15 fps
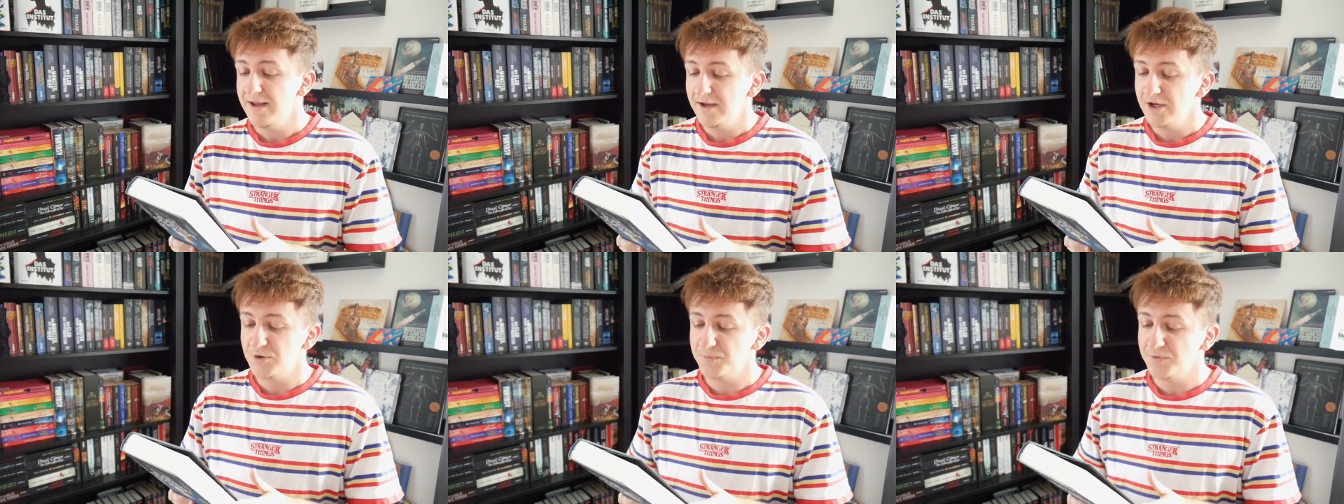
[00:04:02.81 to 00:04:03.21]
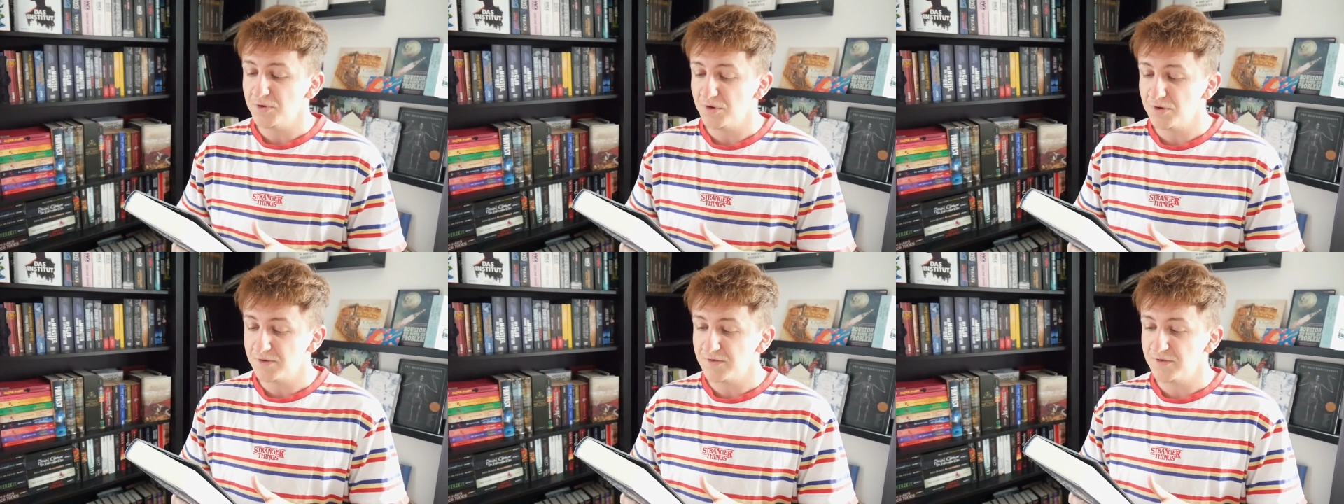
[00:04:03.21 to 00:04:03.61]
Es spielt
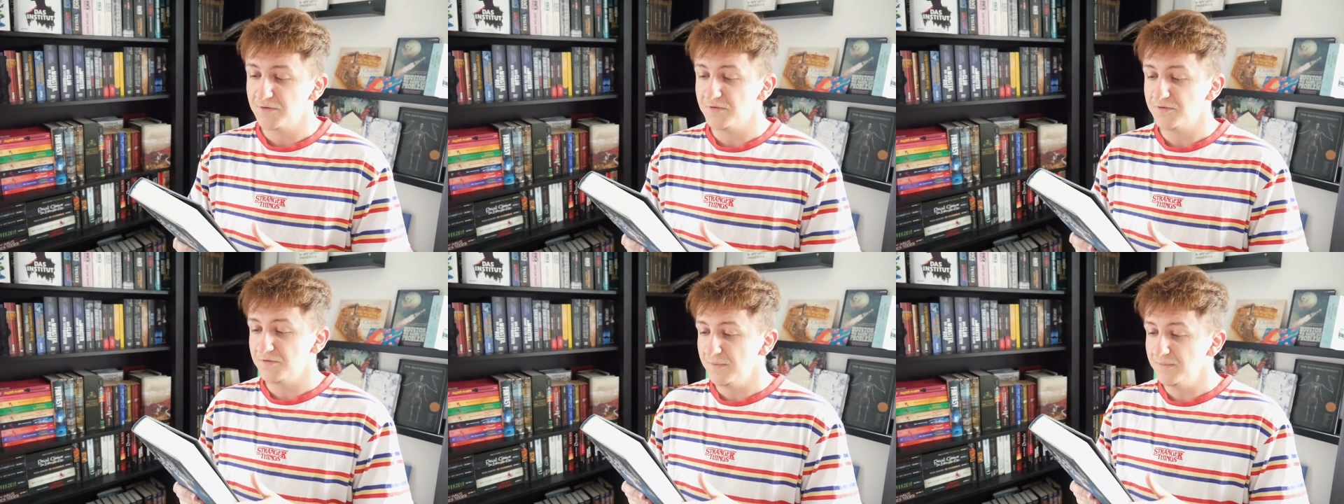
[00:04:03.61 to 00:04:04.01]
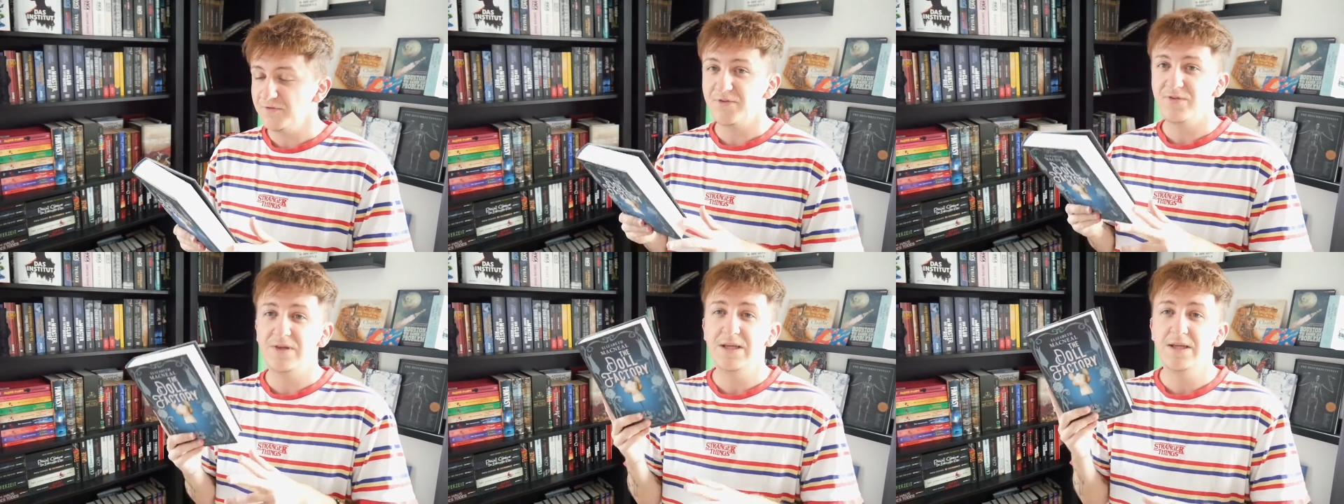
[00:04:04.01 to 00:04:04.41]

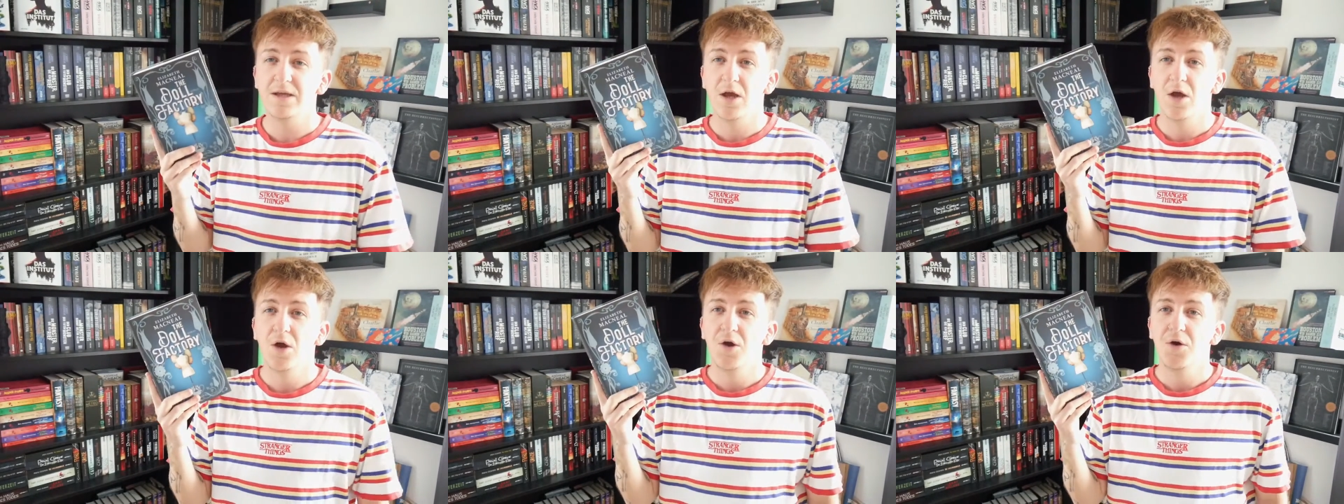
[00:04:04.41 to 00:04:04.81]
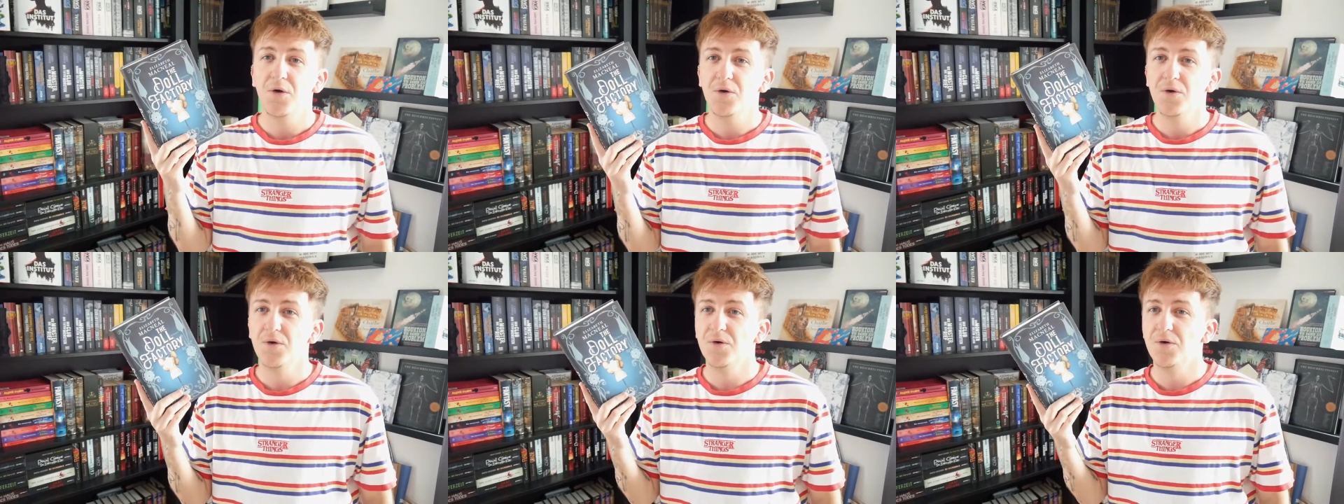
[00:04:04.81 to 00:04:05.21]
1850
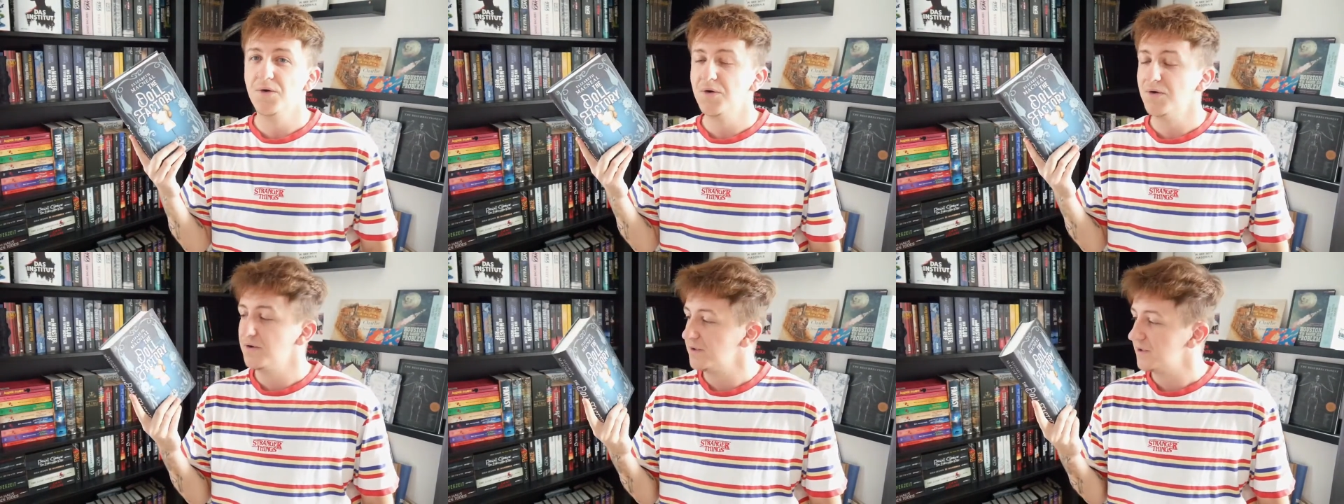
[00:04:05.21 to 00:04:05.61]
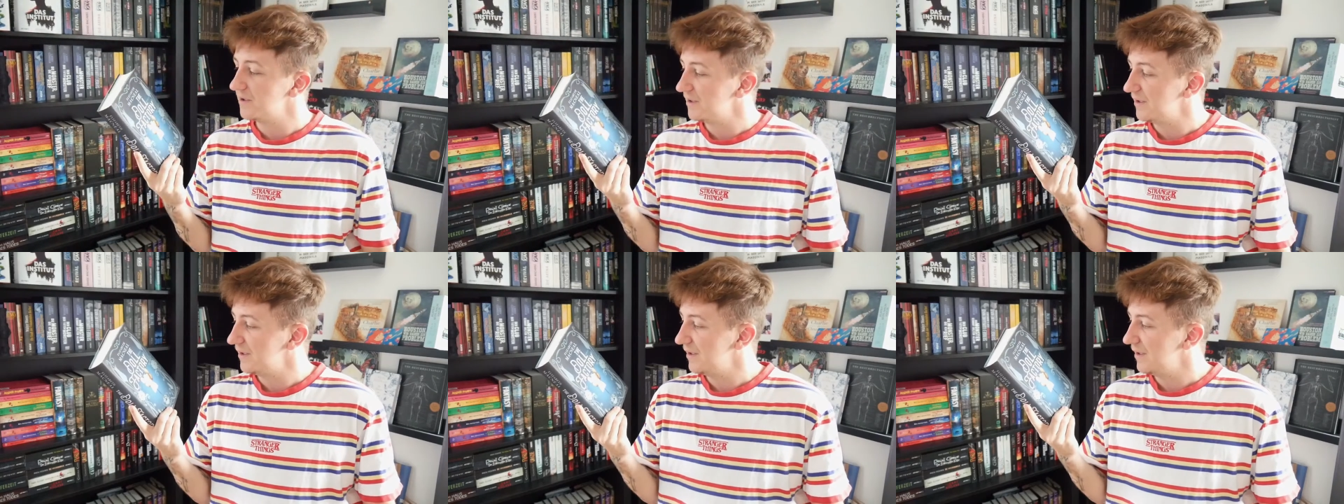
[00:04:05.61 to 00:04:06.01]
und
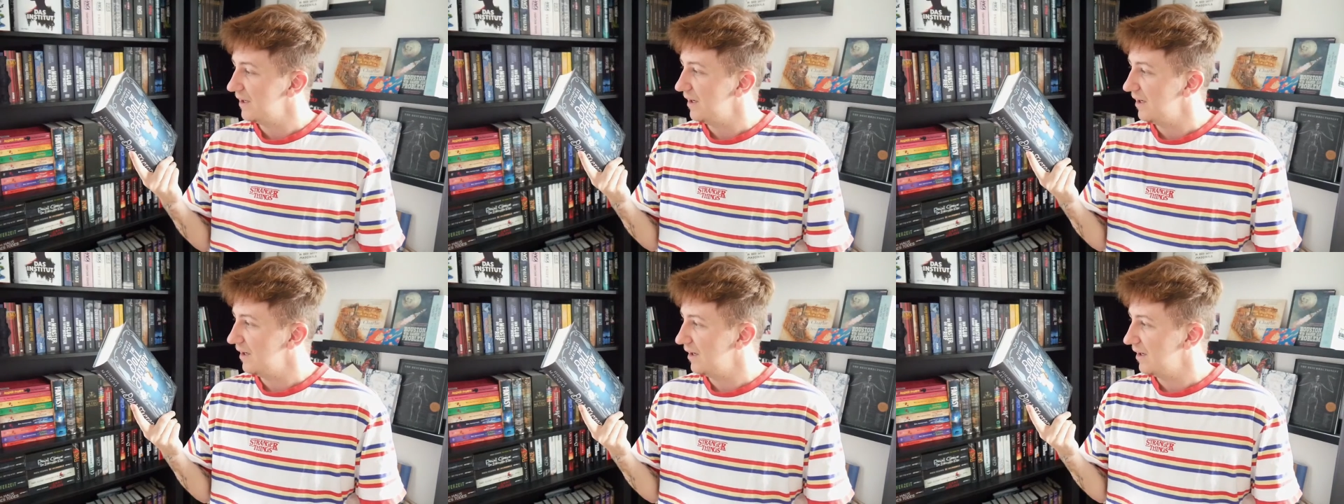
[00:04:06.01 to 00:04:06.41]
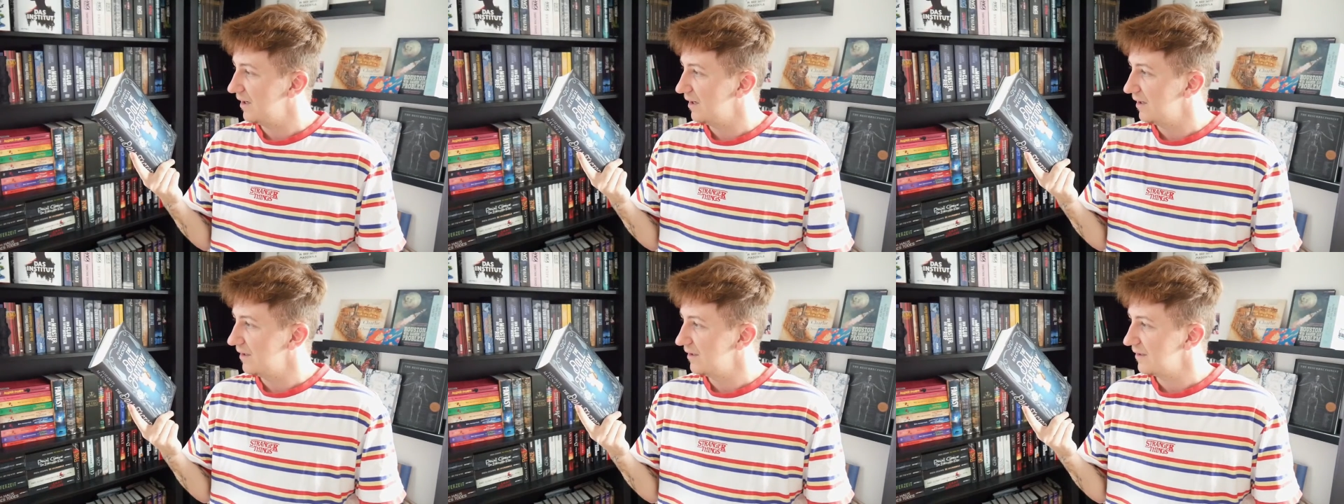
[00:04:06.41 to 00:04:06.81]

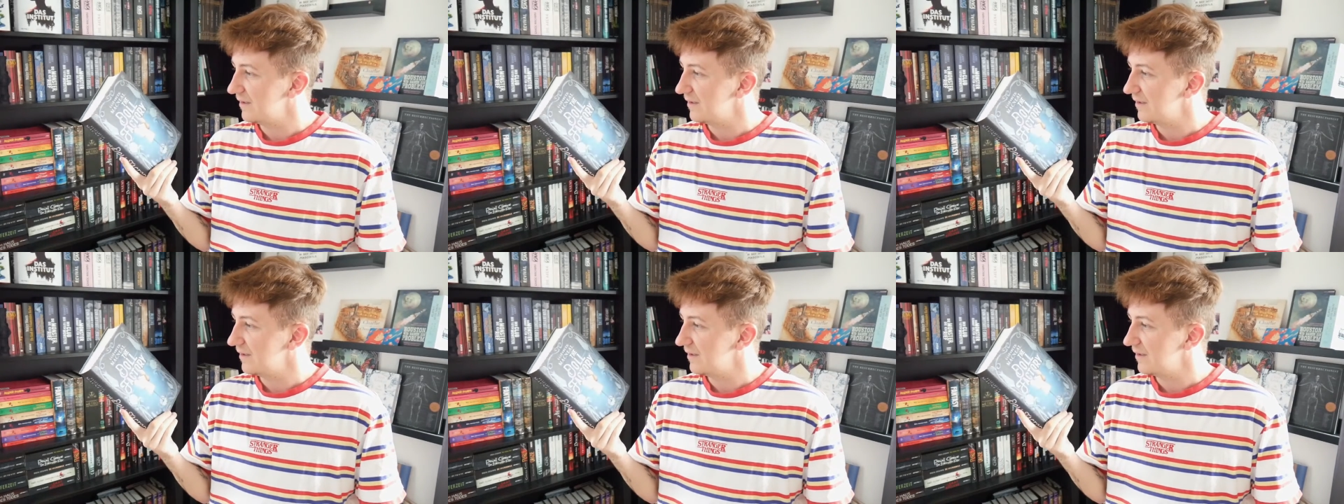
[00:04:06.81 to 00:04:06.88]
äh,